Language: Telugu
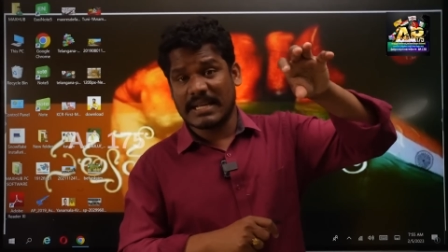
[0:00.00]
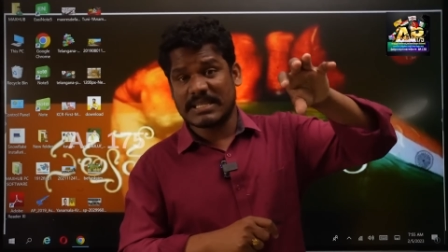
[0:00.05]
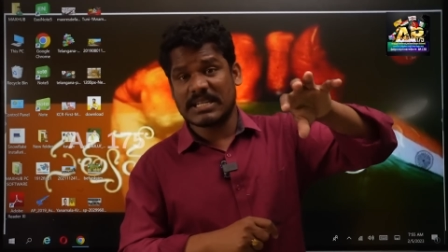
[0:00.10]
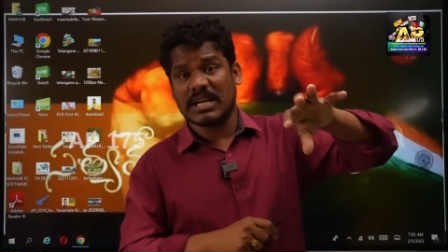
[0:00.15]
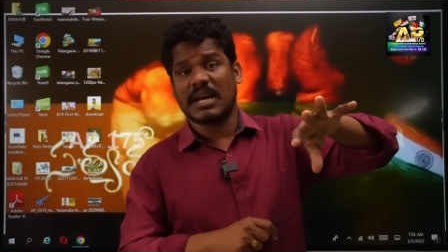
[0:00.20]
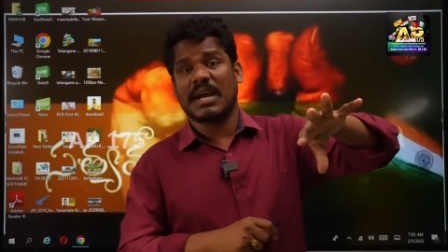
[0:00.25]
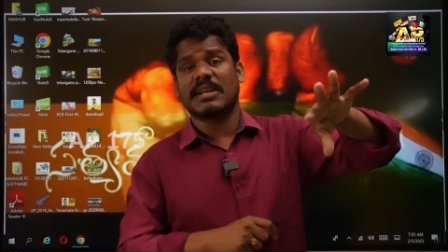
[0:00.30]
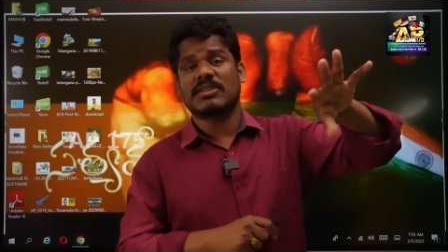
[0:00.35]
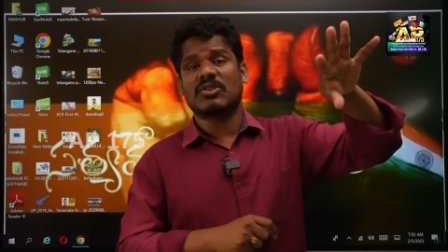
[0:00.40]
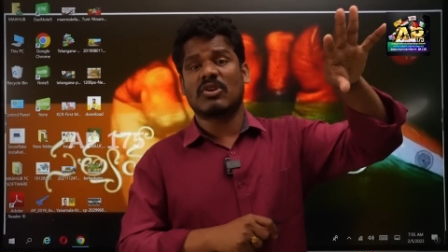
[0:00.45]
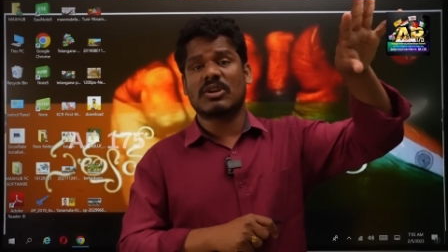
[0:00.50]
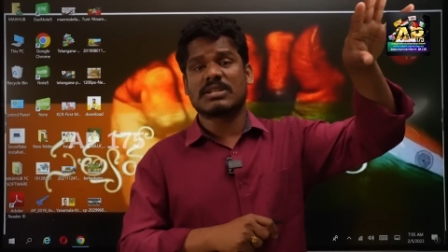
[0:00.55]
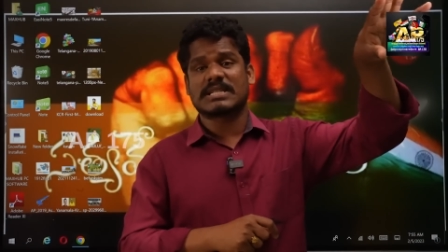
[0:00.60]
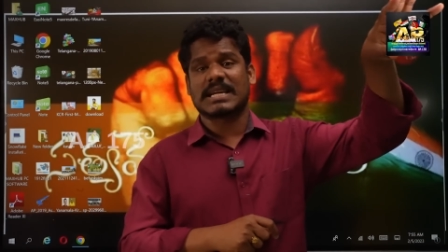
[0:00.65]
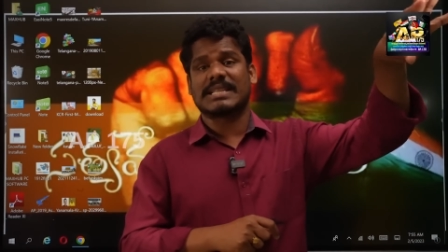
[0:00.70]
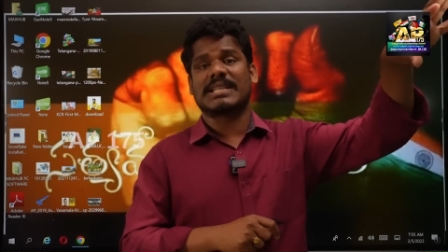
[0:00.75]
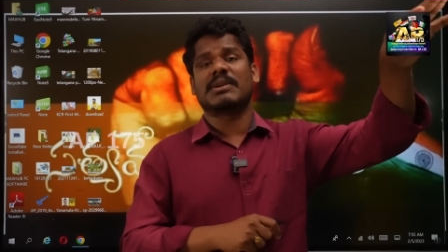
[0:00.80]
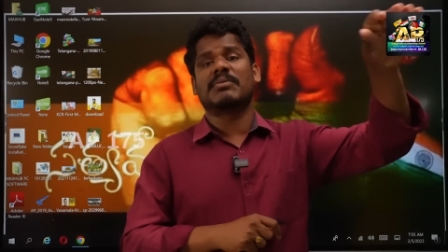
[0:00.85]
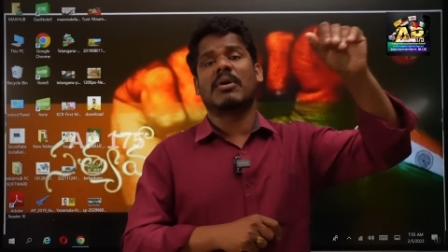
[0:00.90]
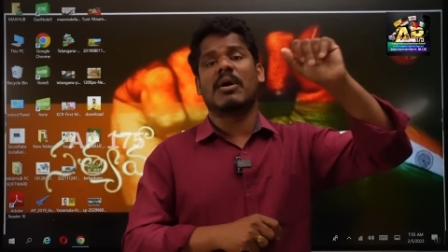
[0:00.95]
హత్య కేసులో
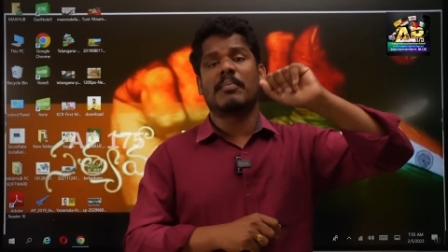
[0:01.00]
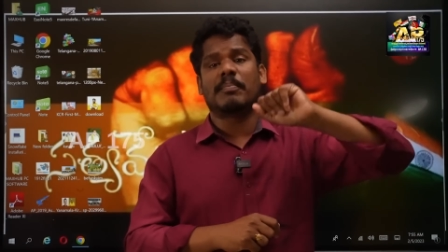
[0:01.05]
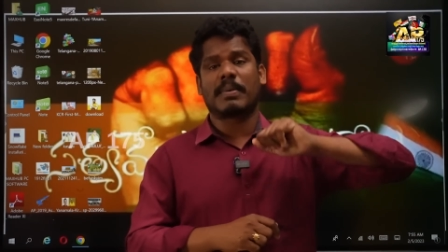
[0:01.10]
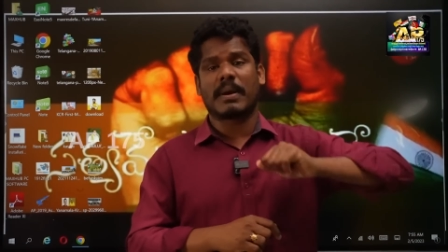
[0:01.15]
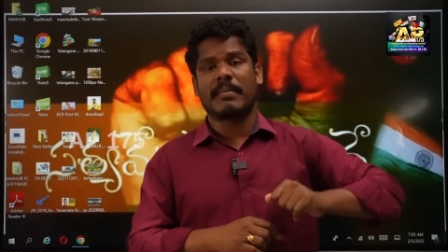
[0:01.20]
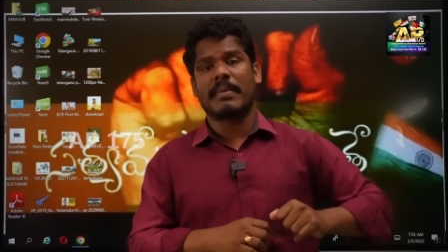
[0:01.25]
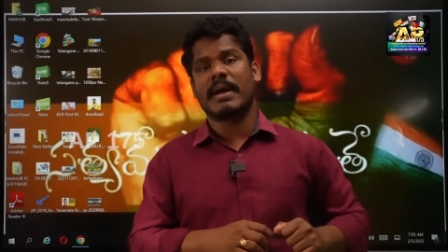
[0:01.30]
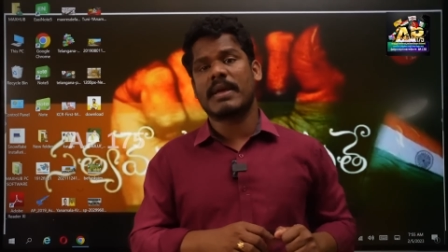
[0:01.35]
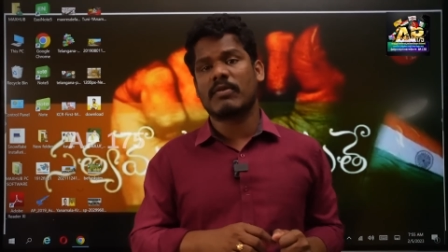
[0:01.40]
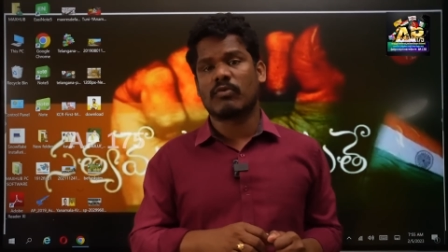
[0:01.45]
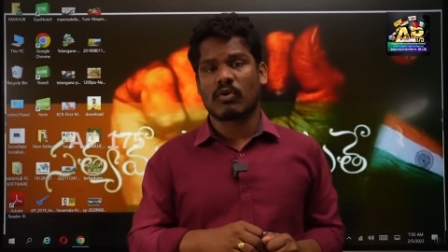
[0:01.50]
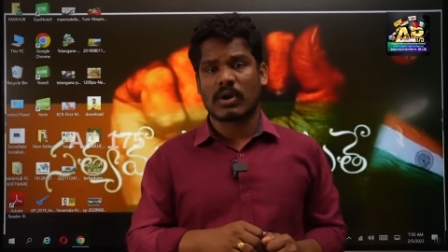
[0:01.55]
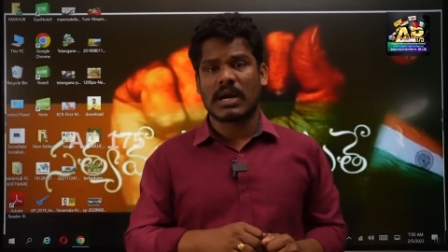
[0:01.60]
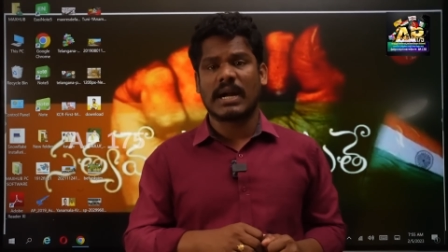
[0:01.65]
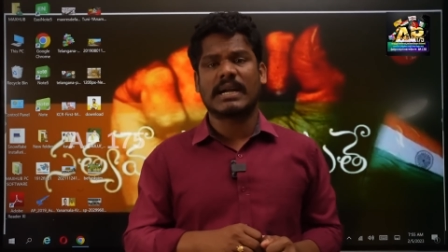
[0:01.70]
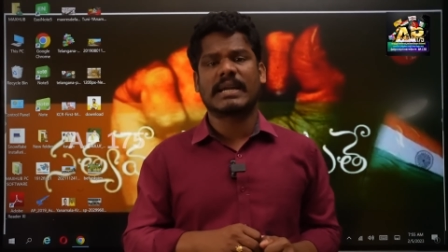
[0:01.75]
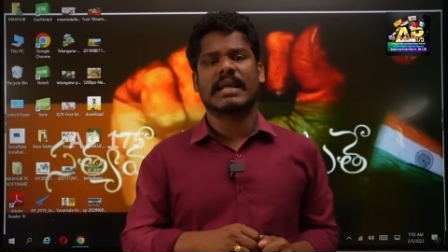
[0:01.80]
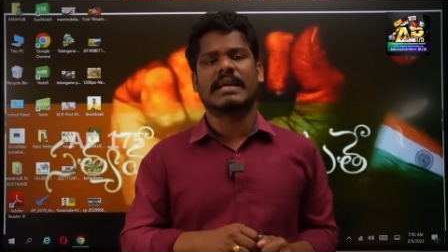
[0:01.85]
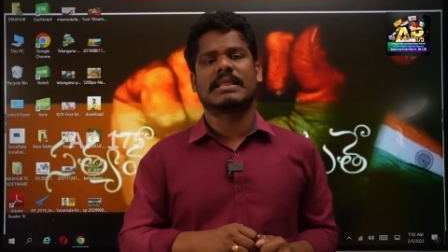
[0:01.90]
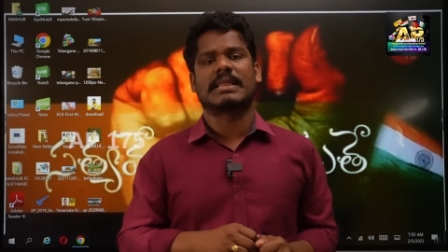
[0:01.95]
చంద్రబాబు ప్రమేయం
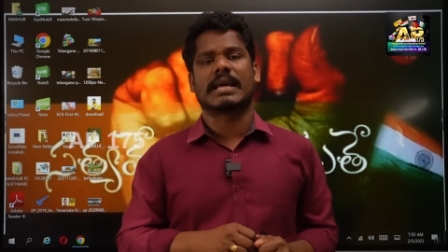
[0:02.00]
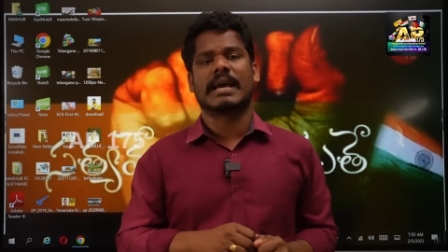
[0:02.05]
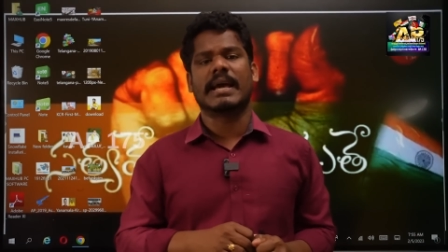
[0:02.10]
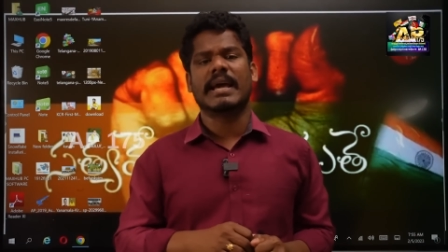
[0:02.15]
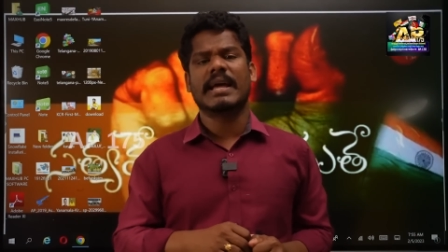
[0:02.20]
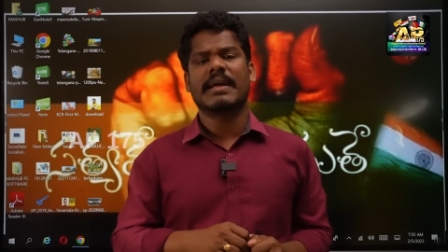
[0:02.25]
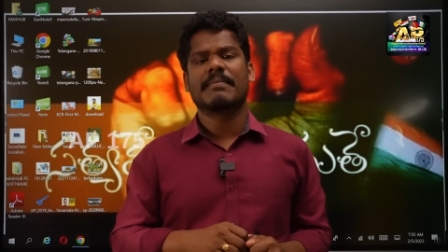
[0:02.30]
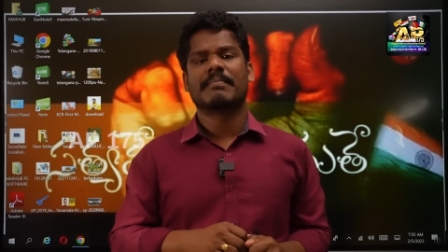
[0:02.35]
ఉన్నట్టయితే